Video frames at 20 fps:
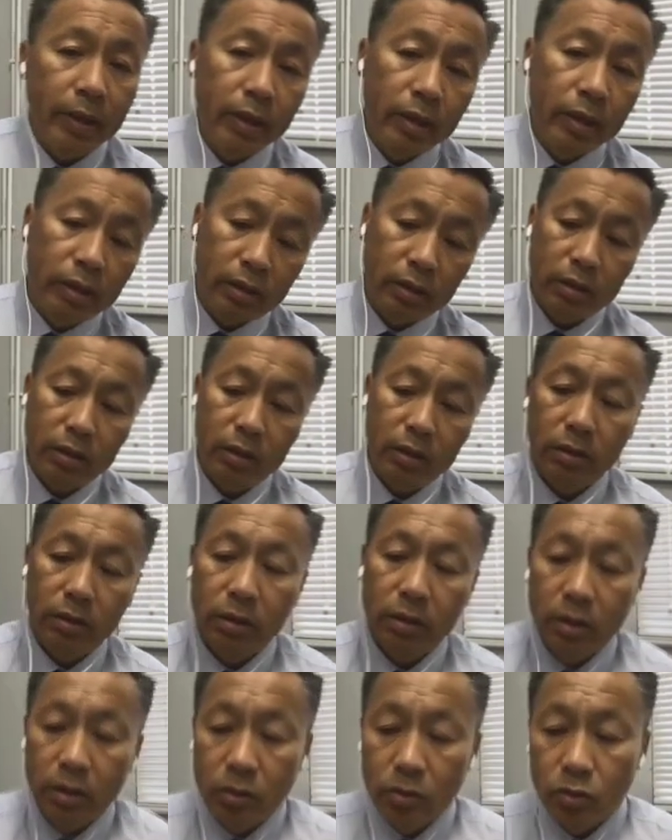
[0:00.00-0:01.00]
呃，
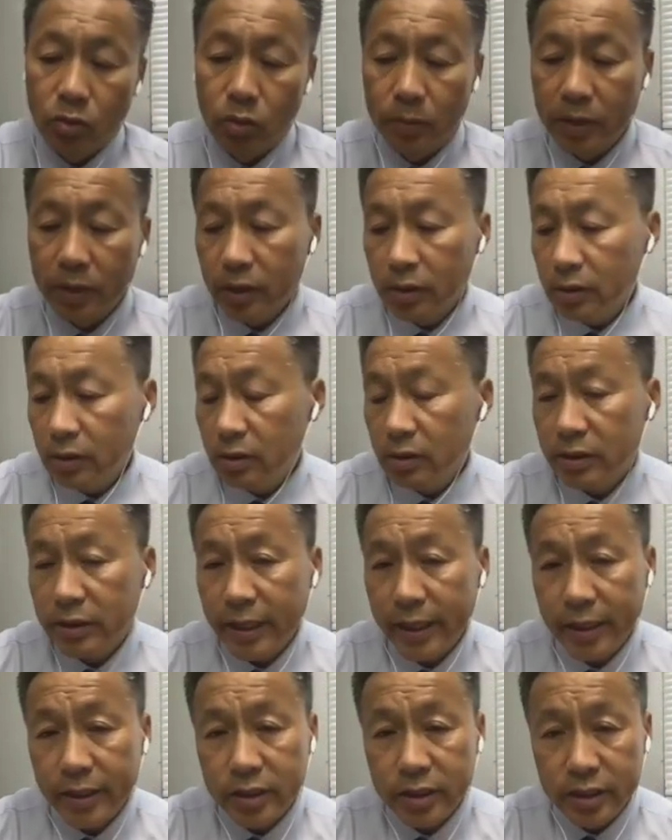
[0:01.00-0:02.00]
我们
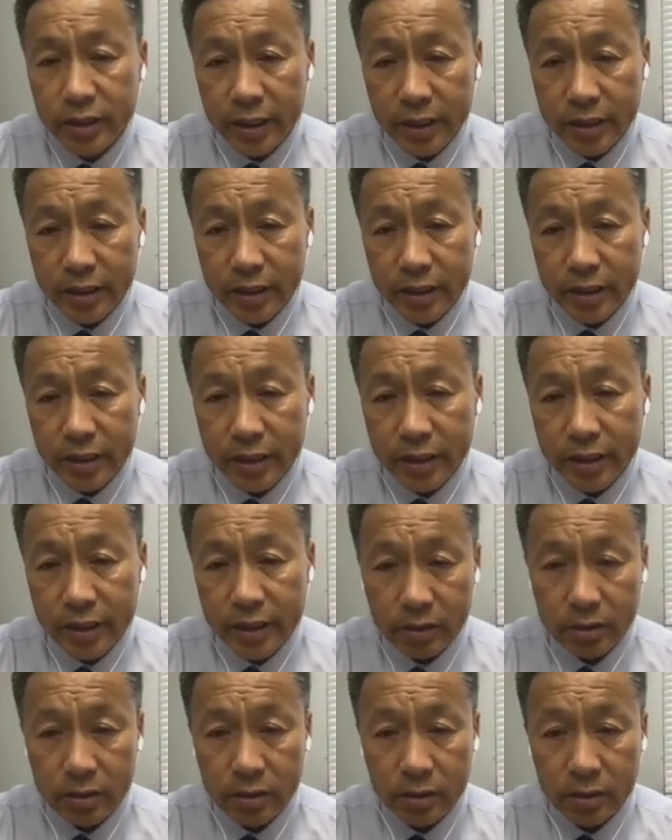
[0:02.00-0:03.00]
在几年前吧，
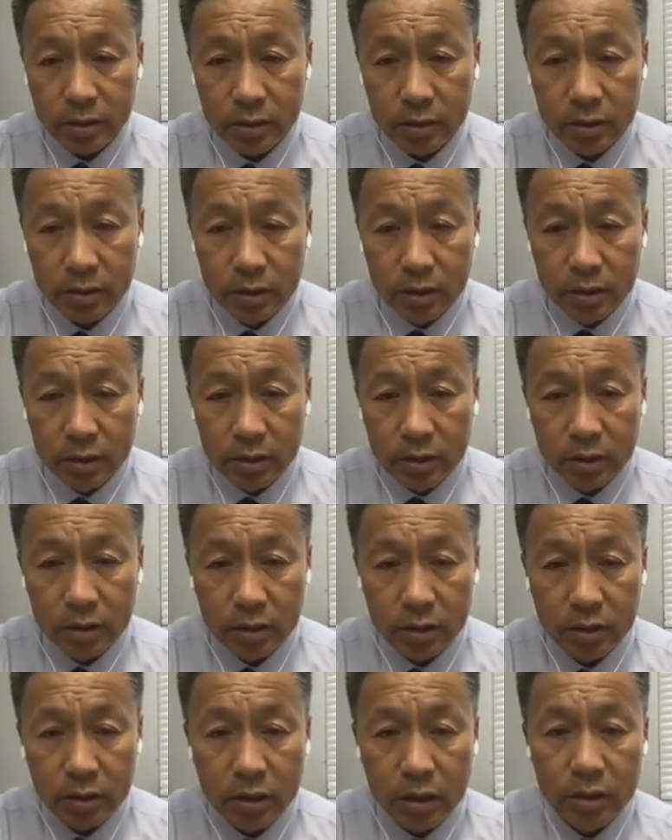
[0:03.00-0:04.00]
就是
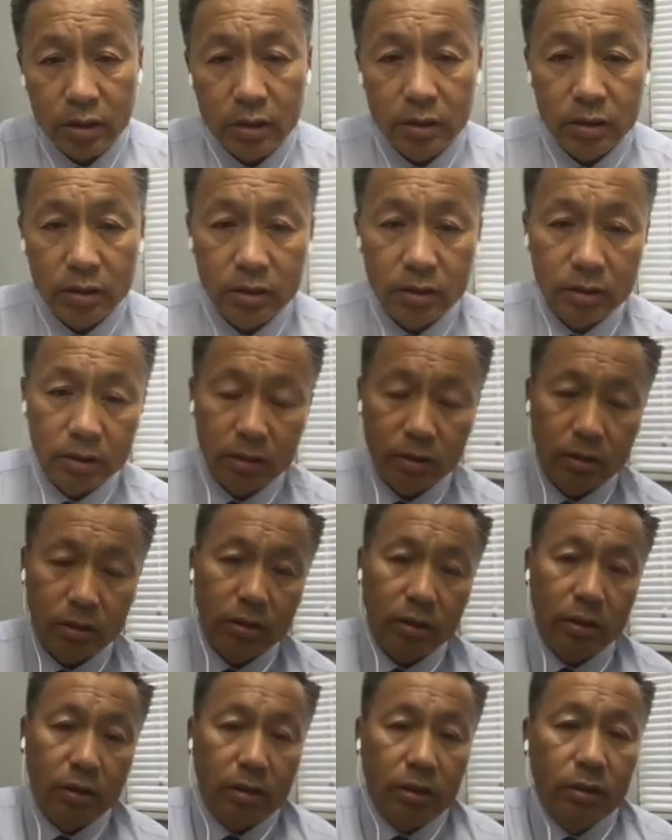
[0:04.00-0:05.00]
呃跟
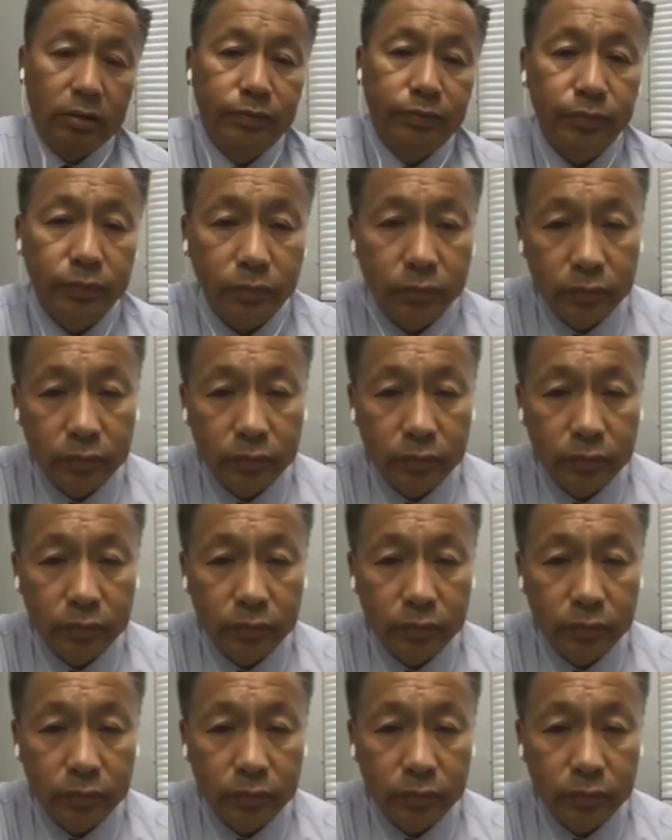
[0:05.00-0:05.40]
呃